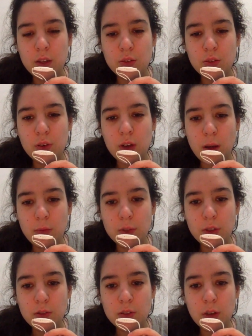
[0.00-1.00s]
Son
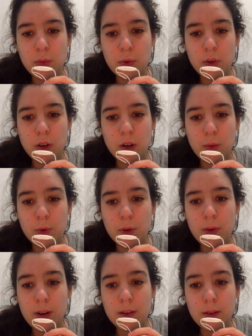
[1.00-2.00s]
cambios que ponen a
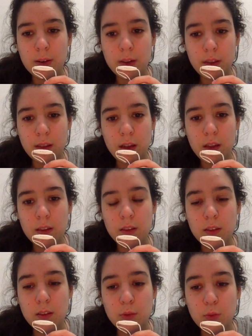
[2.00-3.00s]
prueba la veracidad
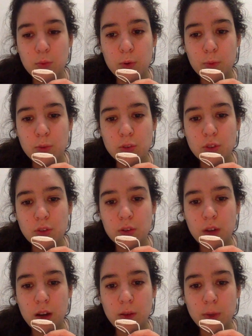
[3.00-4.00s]
de tu propósito
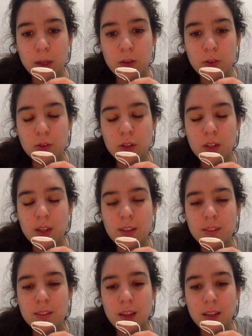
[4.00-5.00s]
kármico,
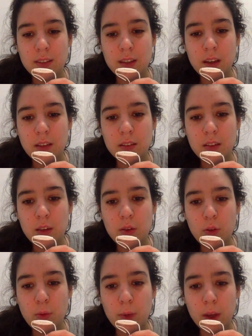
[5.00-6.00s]
seas grande
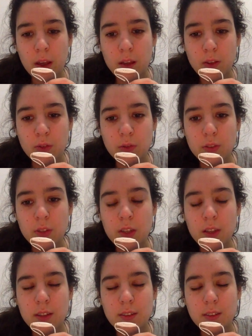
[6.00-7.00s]
o pequeño
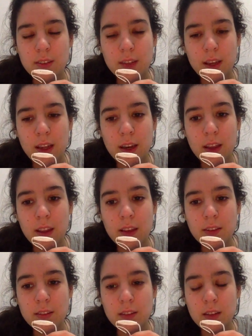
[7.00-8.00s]
desde que
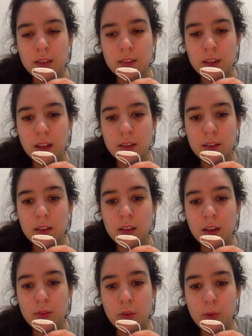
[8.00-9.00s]
naces está en ti
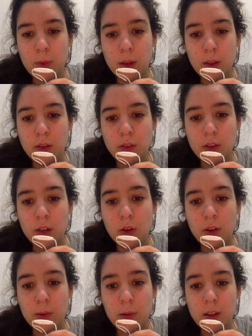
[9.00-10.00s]
la información de lo
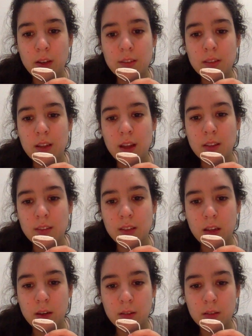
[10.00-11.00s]
que vienes a
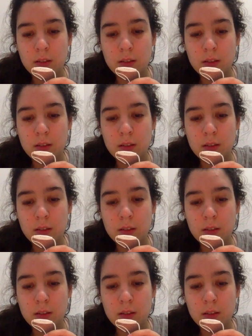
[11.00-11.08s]
ser.